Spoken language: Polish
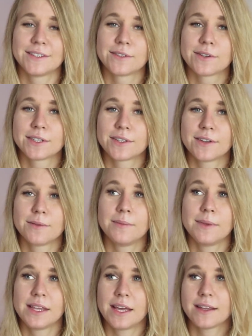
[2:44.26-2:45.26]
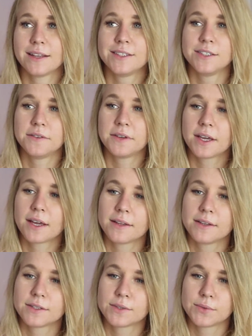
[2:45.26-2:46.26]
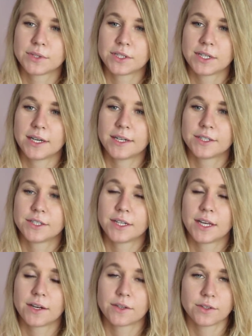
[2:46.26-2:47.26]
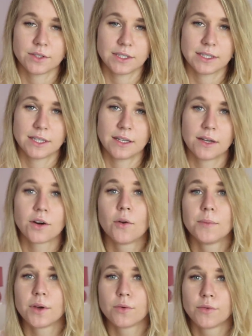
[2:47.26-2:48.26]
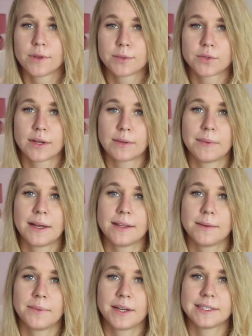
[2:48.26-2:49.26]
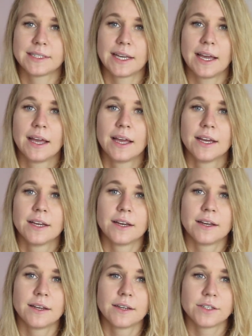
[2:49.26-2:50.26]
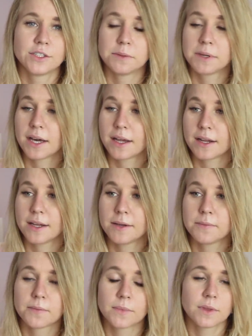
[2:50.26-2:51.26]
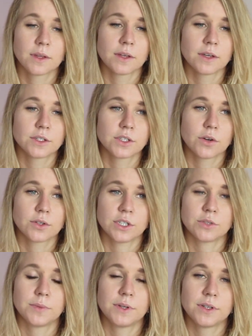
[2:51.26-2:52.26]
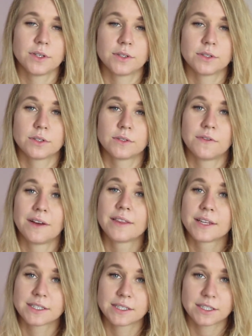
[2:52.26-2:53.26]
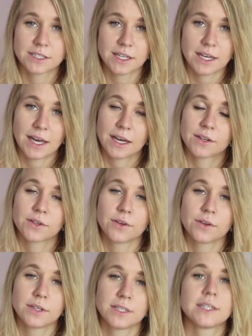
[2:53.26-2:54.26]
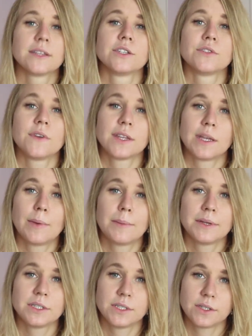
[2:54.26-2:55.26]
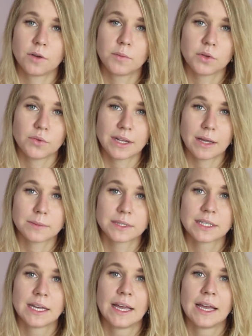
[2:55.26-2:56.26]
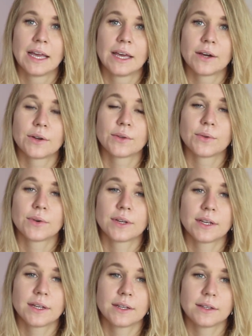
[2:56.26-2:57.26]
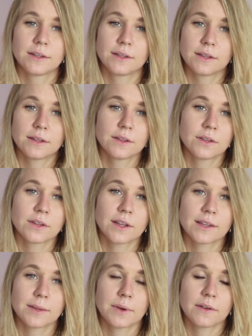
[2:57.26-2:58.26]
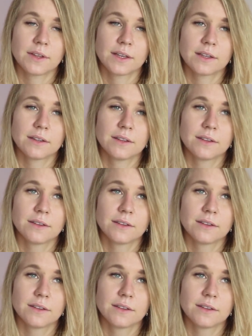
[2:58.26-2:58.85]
Y, z drugiej strony mnie nie dziwi, kiedy słyszę, że ktoś ze znanych komików na przykład ma depresję. E, Jim Carrey, czy chociażby fantastyczny aktor, niestety świętej pamięci Robin Williams, który no, tak naprawdę